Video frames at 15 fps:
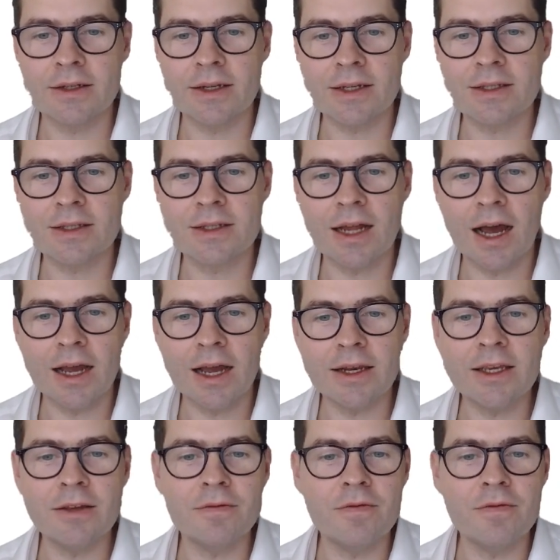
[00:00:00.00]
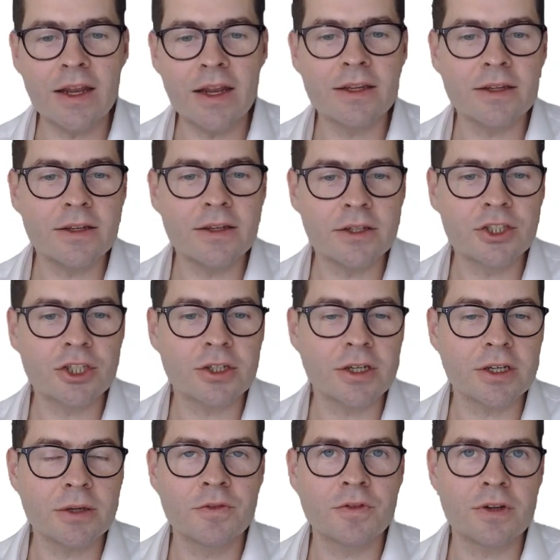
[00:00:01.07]
dass es da eine Event Edition
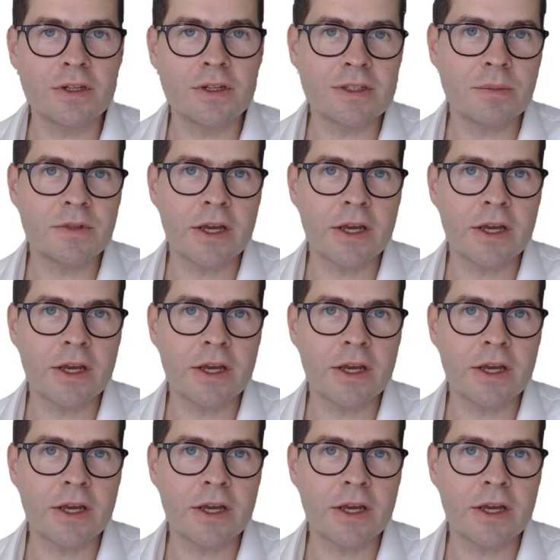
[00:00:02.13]
gibt für die SAP